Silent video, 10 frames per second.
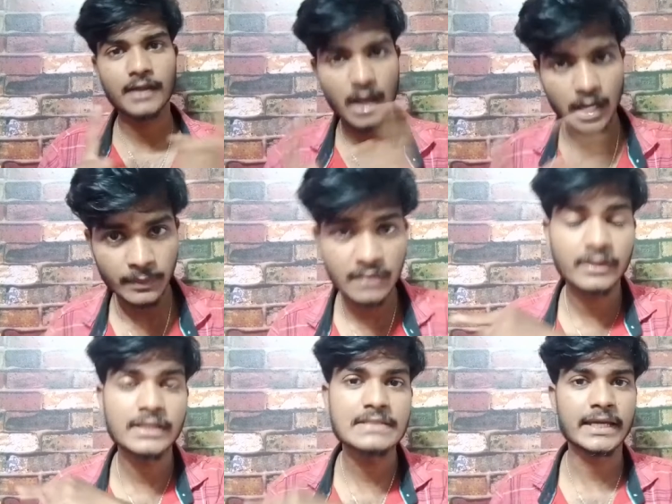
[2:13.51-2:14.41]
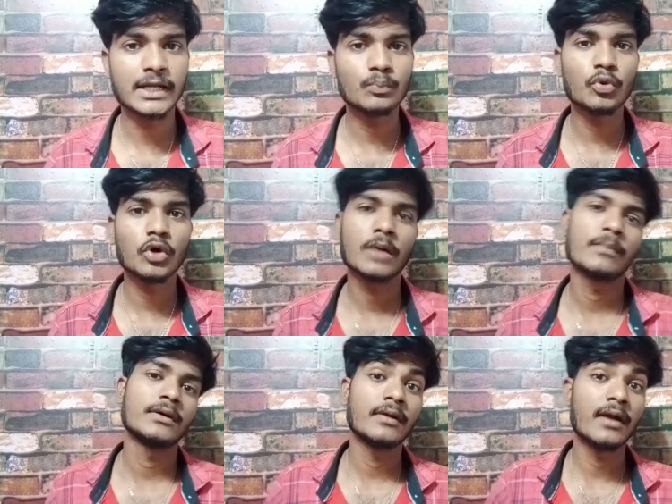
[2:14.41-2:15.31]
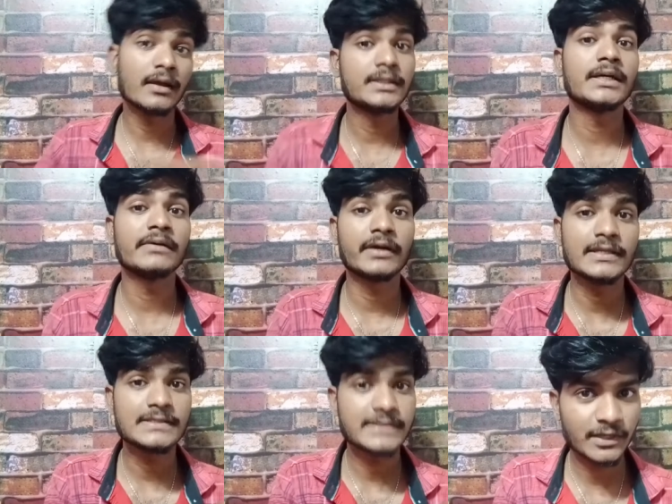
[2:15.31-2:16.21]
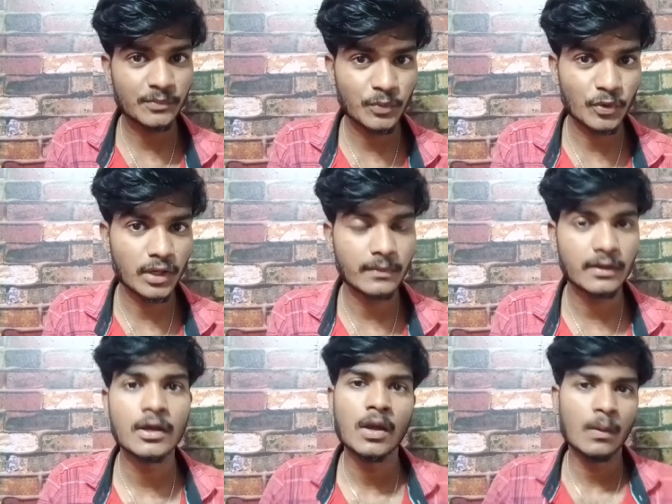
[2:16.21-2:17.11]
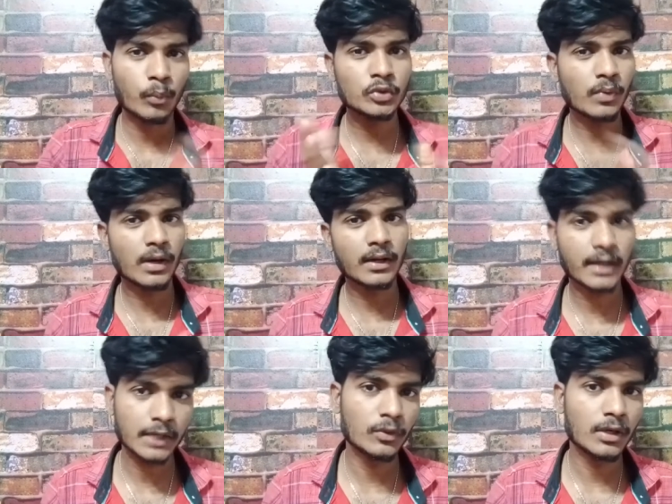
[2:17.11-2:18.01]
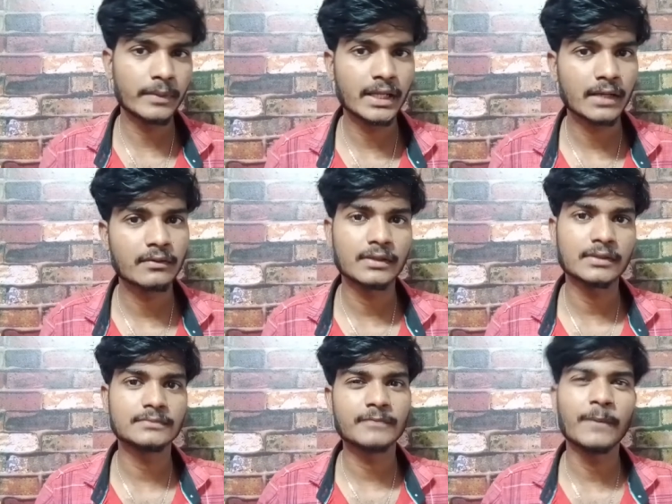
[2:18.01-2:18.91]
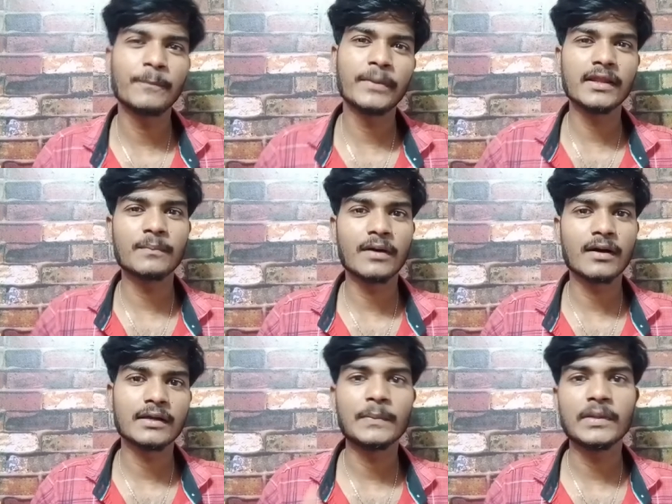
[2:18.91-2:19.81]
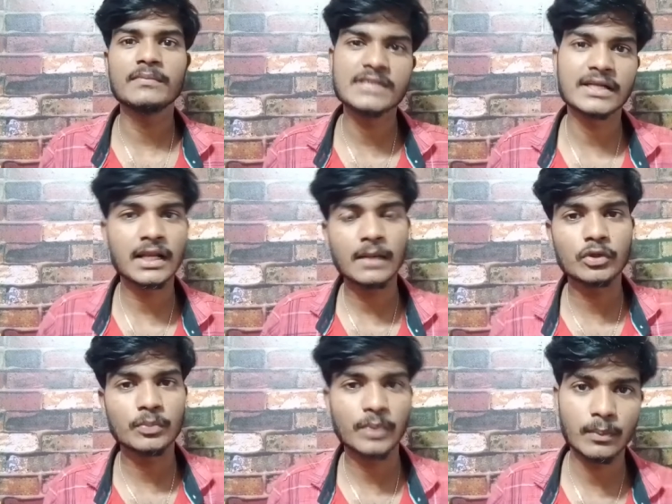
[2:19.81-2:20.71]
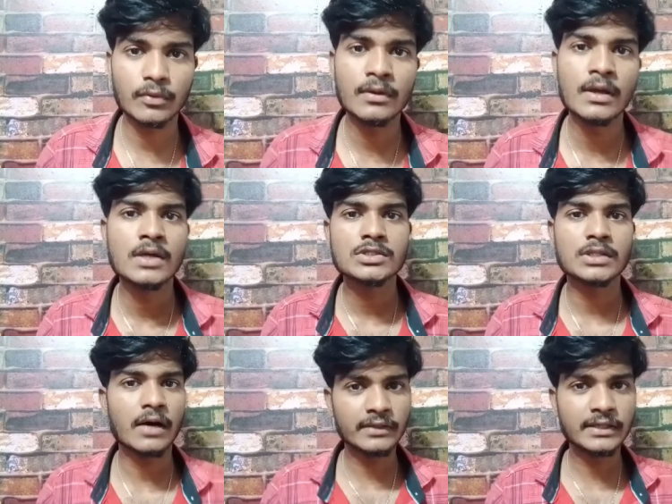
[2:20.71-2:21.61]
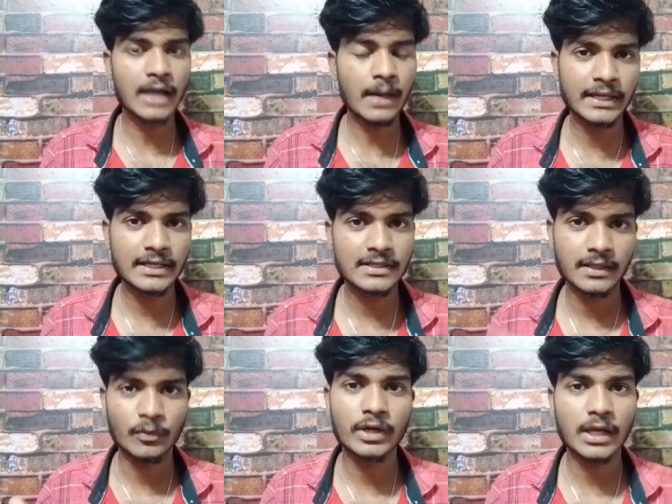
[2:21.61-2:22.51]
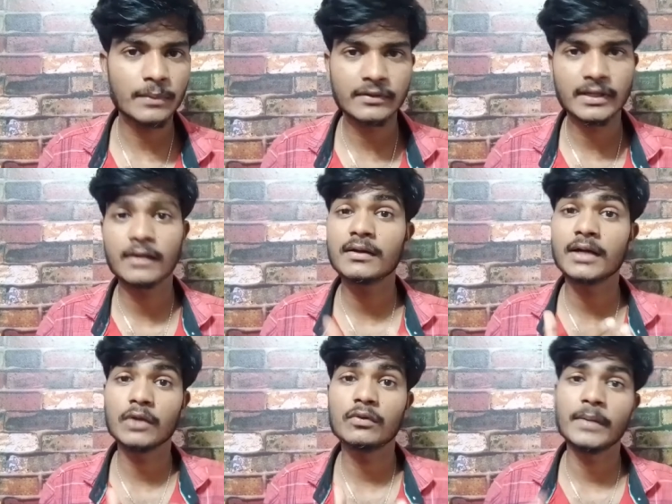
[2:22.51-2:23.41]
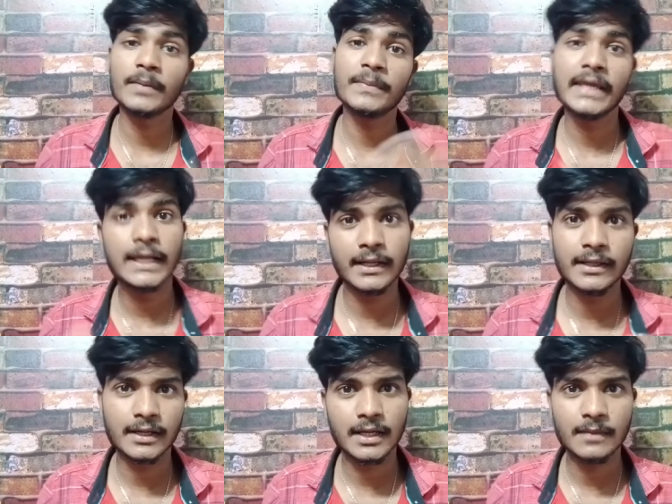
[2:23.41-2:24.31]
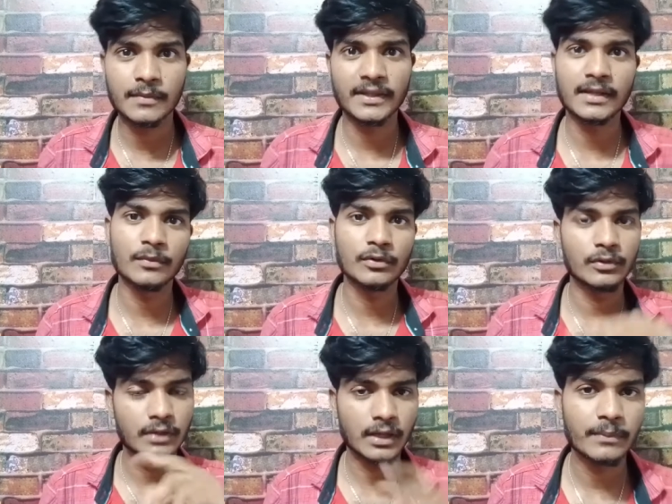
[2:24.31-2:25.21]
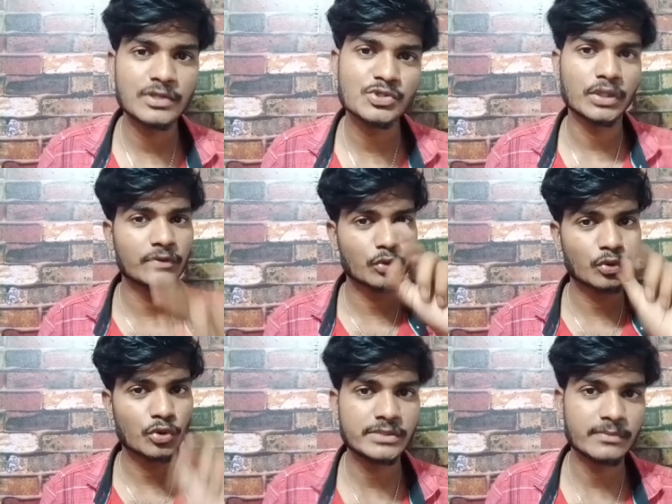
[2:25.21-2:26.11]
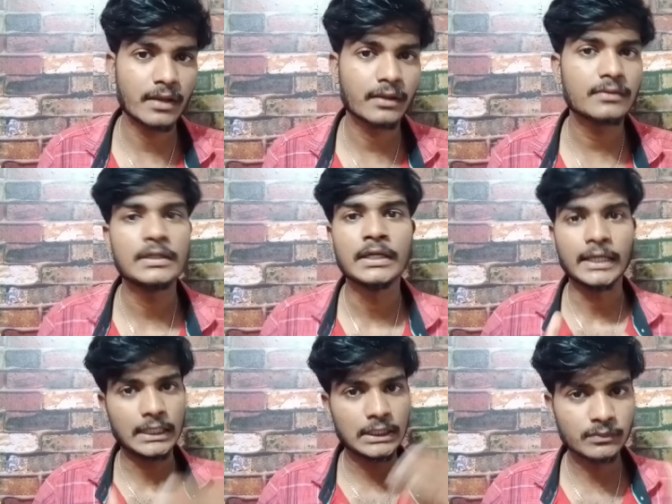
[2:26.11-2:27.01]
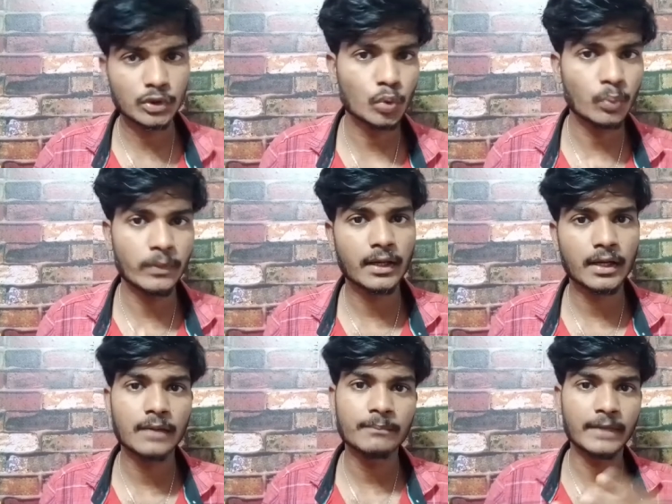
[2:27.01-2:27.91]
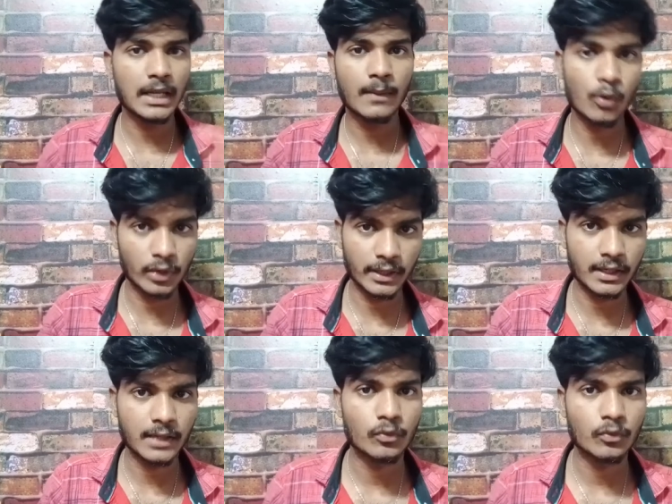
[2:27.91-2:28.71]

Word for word: ஆன்மீகவாதி சைடும் போகாமல் நாத்திகவாதி சைடும் போகாமல் பொதுவாக கடவுள் அப்படிங்கிறவங்க எப்படி இருப்பாங்க எப்படி ஜென்ரல் நம்ம வந்து பார்ப்போம் ஸோ நான் வந்து டாப்பிக்கில் நம்மளோட டாபிக் என்னன்னா கடவுள் மேபி ஏலியனாக இருக்கலாம் அப்படின்னு நம்மளுக்கு ஒரு டாபிக் ஸோ இது ஒரு கொஷின் மார்க் தான் இதுவும் வந்து உண்மையாக இருக்கலாம் இல்லாமல் கூட இருக்கலாம்